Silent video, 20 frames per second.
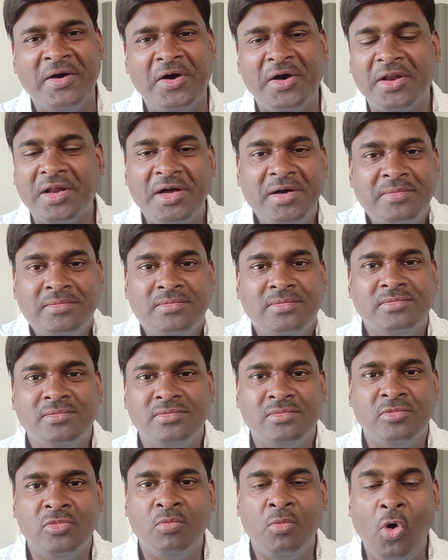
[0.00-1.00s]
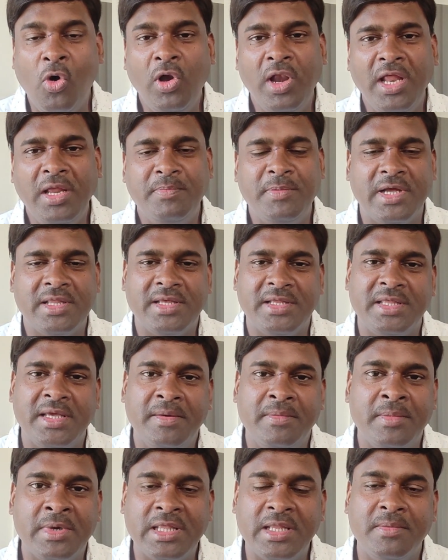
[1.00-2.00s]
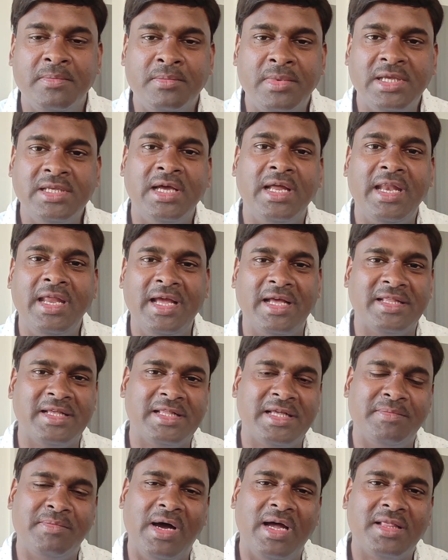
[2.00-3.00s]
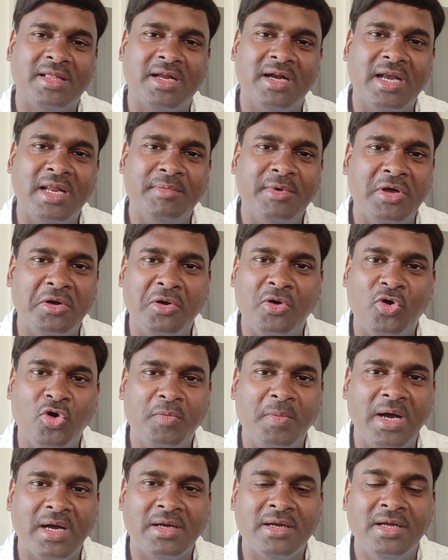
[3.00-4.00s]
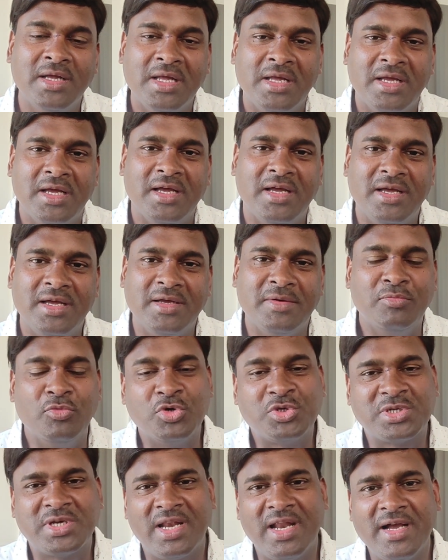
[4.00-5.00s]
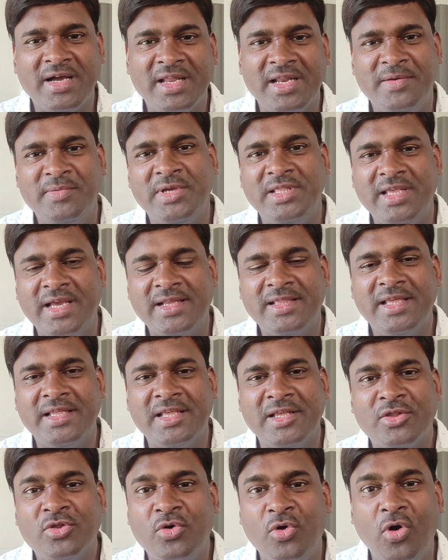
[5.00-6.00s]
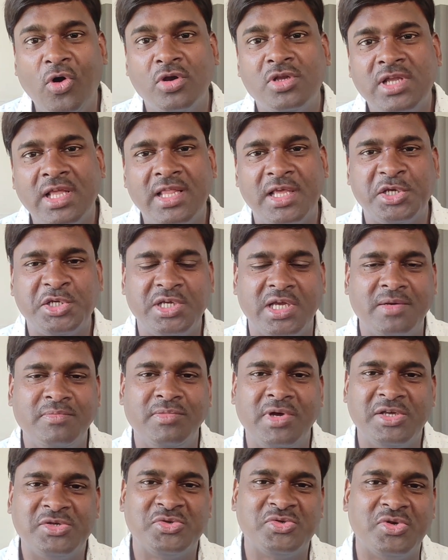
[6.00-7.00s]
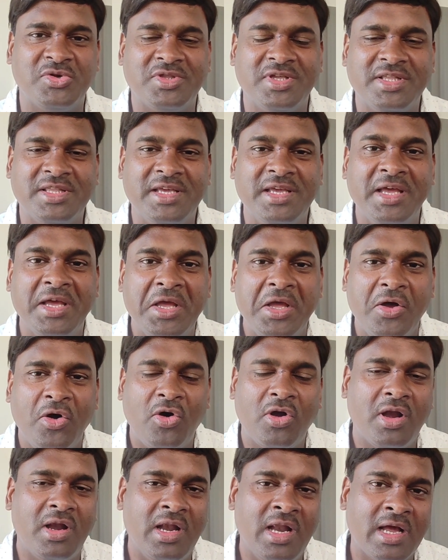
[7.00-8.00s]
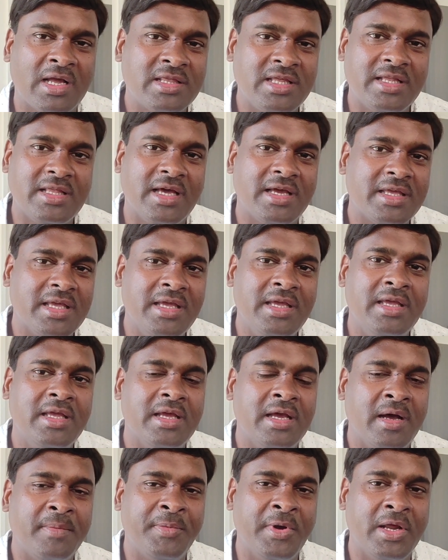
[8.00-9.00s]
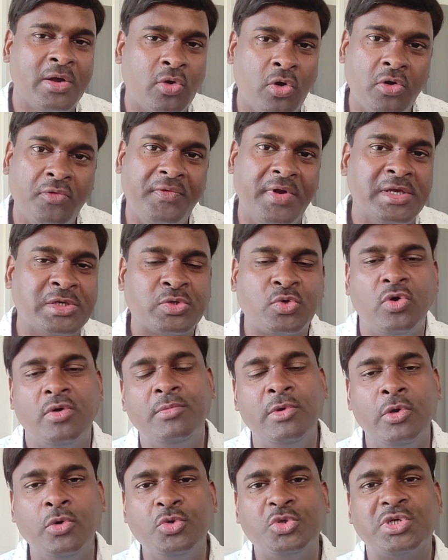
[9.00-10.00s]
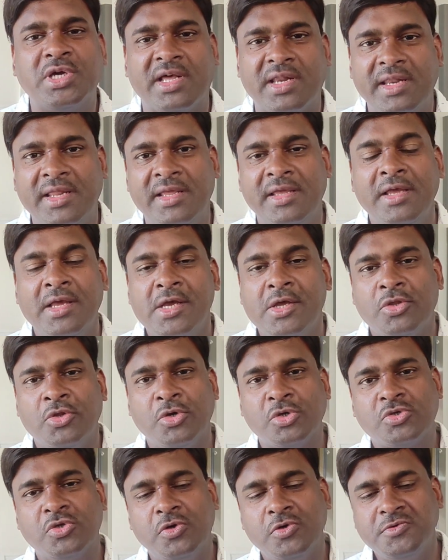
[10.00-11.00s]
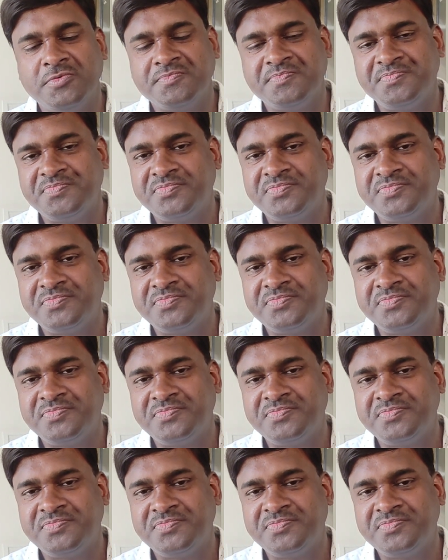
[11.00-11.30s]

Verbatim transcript: और हम बोल नहीं पाते थे मतलब मजा नहीं आता था बात करने में और लोग बाग मुस्करा कर हमें देखते थे तो और ज्यादा शर्म महसूस होती थी और लगता था कि अपना कॉन्फिडेंस को हम लूज कर रहे हैं दोस्तों